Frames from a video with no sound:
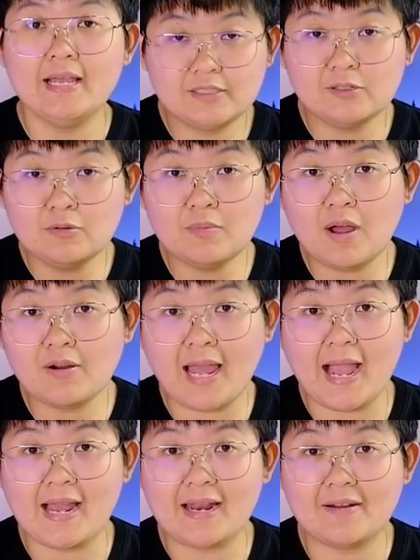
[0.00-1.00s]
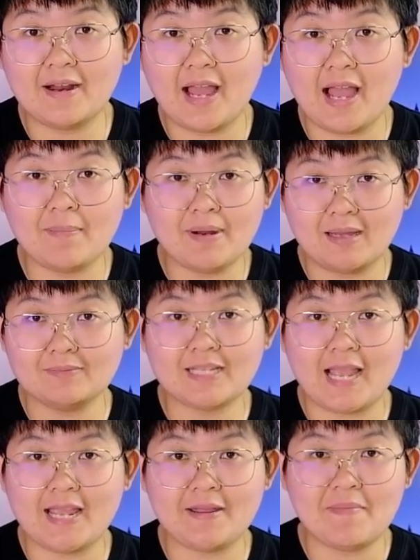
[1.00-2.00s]
ซึ่งอุ้มลองถ่ายแล้วนะคะประทับ
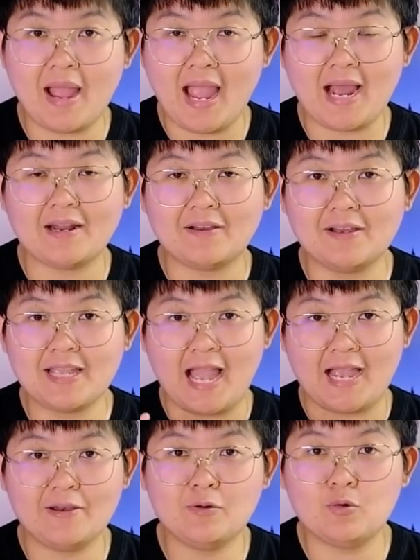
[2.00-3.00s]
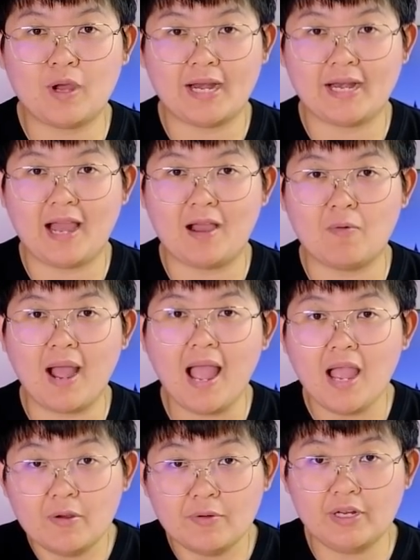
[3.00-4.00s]
ใจมากแล้วก็อยากให้ดูกันค่ะว่า
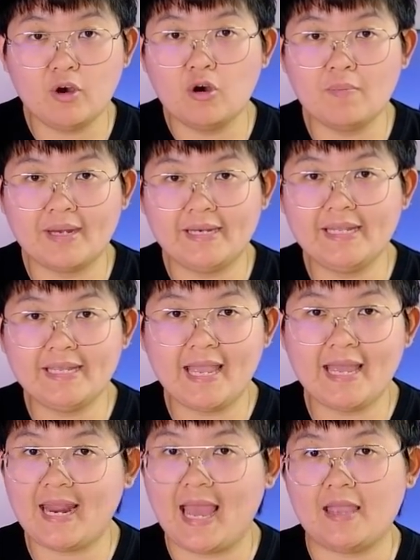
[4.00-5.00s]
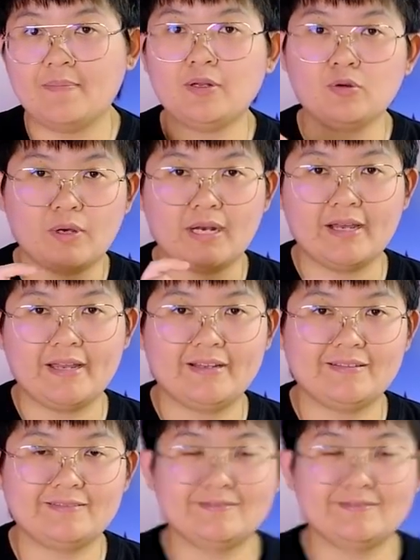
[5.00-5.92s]
วิดีโอมันนิ่งแค่ไหนไปดูกันเลย